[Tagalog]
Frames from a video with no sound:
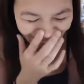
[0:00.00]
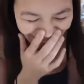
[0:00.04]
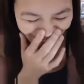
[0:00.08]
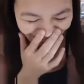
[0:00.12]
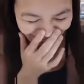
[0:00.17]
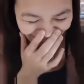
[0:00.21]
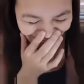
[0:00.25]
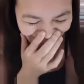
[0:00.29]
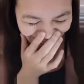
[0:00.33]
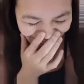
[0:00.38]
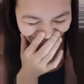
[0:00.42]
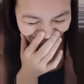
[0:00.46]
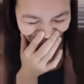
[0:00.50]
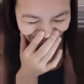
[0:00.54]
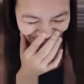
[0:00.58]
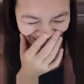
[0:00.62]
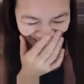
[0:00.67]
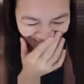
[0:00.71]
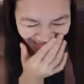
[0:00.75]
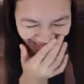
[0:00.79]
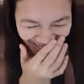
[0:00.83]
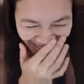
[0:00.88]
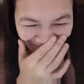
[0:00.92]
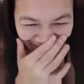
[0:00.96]
Diyos ko
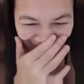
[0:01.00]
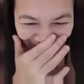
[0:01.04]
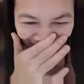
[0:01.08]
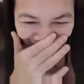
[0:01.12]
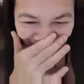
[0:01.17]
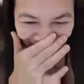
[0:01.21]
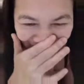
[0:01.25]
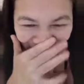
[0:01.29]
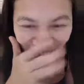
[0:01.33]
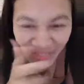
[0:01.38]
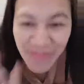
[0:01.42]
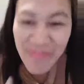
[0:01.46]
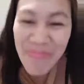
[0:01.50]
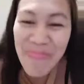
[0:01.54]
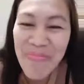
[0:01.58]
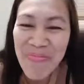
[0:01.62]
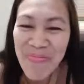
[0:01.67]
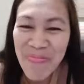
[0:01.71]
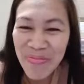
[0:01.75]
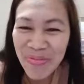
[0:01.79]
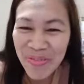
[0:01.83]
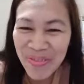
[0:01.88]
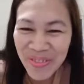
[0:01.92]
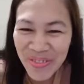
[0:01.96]
dayo. Uy, kada ko
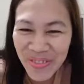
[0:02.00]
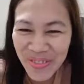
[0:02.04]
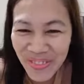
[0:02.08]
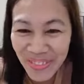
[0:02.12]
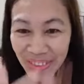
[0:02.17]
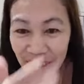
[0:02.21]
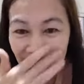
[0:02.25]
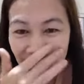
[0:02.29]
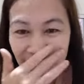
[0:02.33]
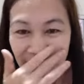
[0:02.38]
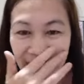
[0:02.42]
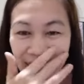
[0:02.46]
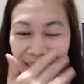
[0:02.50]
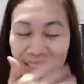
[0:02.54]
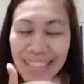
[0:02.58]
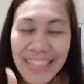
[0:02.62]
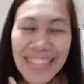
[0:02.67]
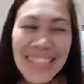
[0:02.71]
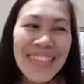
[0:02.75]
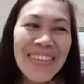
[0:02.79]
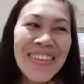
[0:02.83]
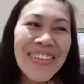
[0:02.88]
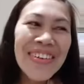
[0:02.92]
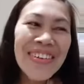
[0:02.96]
kunanan da. Yasan
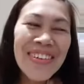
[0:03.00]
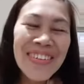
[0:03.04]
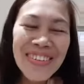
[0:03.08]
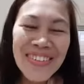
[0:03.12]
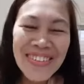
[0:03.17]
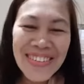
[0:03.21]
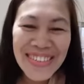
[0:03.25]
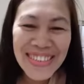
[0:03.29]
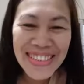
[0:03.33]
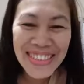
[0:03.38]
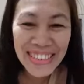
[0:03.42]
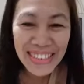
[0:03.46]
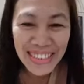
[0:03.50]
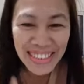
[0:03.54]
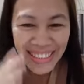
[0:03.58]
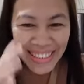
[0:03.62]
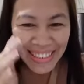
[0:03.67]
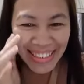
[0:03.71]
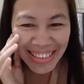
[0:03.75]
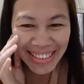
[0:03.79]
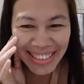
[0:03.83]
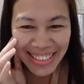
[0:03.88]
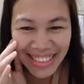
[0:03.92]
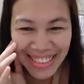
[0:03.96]
ako mga wata na
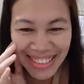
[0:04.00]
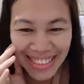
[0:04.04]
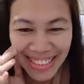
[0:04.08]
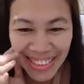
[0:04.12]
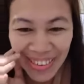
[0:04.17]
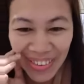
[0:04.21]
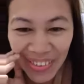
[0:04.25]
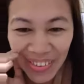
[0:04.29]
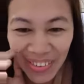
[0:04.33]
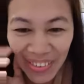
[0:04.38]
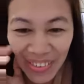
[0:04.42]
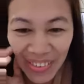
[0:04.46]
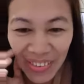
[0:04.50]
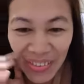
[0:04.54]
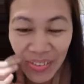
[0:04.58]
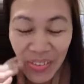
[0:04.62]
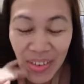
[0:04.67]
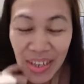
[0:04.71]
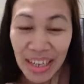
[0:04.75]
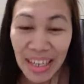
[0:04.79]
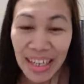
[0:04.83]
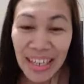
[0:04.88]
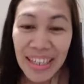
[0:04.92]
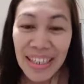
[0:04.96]
intawon. Uy!
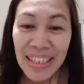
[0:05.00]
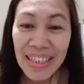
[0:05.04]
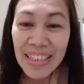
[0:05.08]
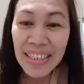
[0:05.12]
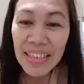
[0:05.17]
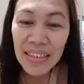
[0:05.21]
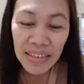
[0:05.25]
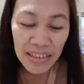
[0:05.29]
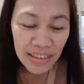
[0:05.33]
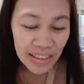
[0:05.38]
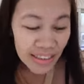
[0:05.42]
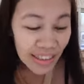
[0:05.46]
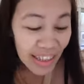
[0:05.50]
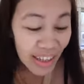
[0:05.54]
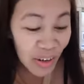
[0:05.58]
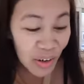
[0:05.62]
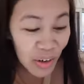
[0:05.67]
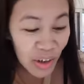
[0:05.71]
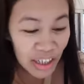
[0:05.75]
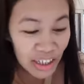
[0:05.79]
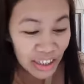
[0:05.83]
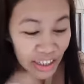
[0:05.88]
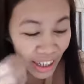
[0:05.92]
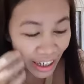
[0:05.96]
Di,
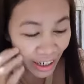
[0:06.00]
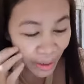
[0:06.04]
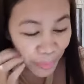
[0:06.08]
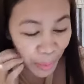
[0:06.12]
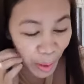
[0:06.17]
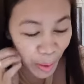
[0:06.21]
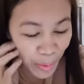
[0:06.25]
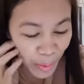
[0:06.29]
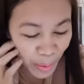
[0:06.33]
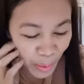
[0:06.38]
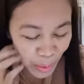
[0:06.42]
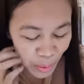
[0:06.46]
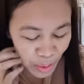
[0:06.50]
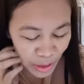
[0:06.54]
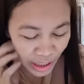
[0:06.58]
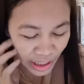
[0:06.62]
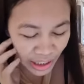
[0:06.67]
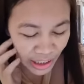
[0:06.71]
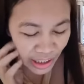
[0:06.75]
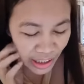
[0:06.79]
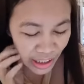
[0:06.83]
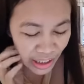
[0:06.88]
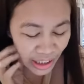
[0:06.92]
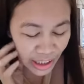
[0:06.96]
uy, kay ba ko,
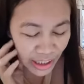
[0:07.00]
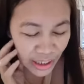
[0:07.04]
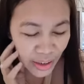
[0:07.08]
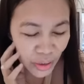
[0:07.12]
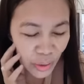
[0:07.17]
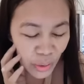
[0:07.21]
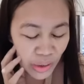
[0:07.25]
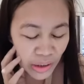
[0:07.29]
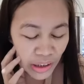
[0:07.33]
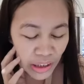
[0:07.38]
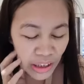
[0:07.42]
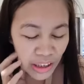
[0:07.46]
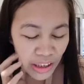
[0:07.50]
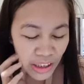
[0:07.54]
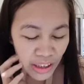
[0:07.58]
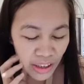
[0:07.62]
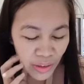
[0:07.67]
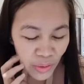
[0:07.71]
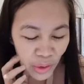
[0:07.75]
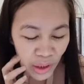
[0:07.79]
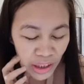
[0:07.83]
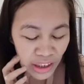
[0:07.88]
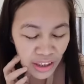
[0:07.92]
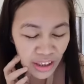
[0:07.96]
daghang kay kag
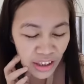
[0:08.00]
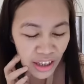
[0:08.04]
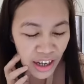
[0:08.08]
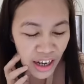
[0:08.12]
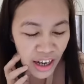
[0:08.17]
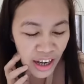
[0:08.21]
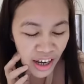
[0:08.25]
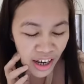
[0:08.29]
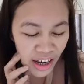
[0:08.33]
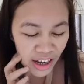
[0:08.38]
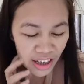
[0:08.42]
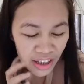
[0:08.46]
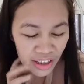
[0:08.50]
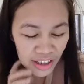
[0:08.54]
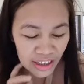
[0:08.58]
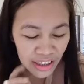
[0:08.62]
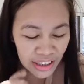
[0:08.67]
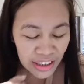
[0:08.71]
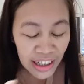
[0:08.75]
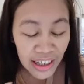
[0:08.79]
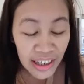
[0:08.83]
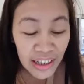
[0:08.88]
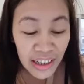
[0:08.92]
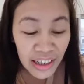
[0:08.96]
kanang kwarta.
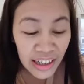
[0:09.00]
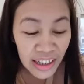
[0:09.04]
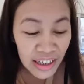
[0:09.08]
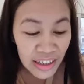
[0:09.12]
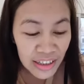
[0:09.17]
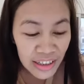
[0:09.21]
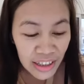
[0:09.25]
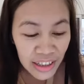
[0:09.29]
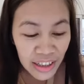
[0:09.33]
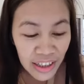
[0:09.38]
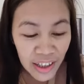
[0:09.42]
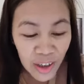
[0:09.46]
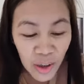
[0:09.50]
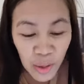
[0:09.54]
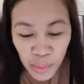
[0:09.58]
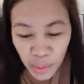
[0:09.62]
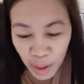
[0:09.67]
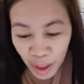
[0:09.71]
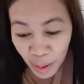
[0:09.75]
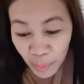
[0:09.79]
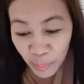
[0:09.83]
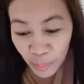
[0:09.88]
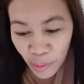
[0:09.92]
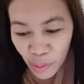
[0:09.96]
Daghang kay kag tinigom,
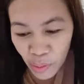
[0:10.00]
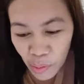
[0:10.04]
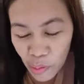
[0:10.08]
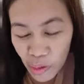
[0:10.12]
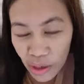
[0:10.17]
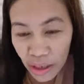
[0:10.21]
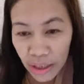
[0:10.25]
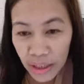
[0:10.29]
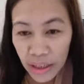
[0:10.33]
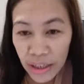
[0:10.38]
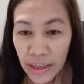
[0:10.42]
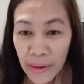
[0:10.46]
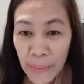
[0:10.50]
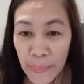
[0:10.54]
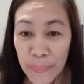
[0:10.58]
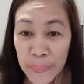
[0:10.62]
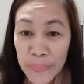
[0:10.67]
kay ba ko kay...